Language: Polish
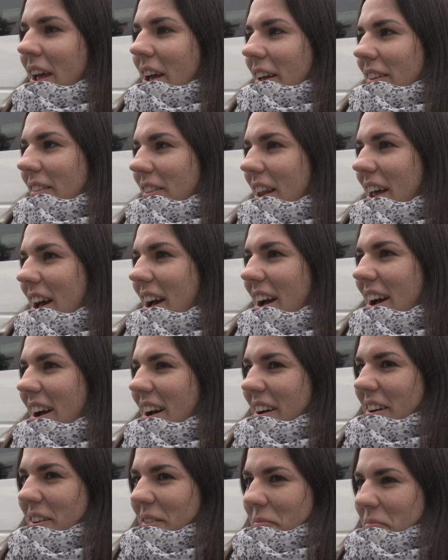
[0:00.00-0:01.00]

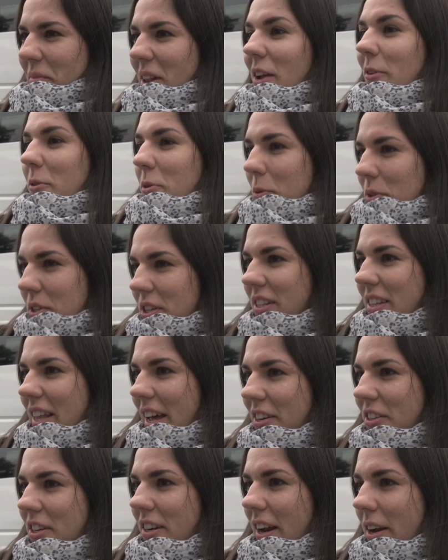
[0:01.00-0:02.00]
dla, dla ludzi
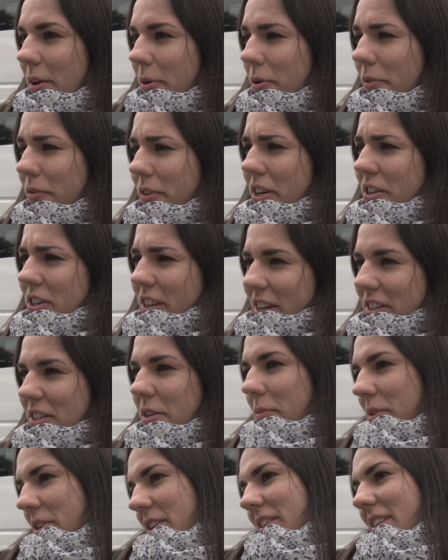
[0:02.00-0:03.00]
starszych, ale również
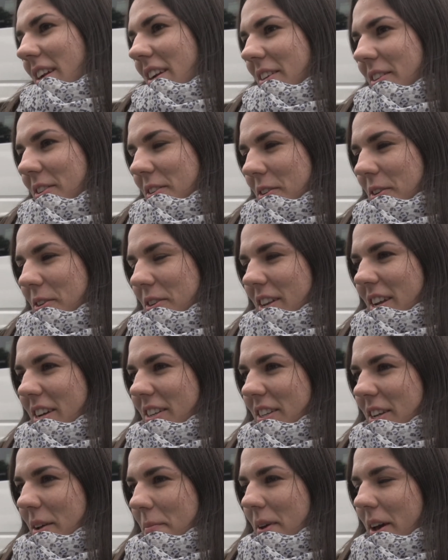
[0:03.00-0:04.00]
każdy może znaleźć coś dla
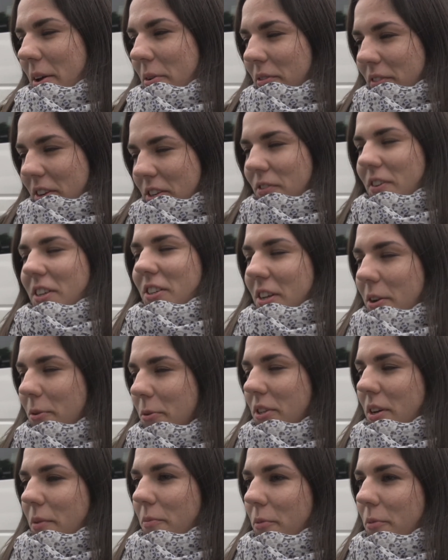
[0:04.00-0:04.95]
siebie, również właśnie ludzie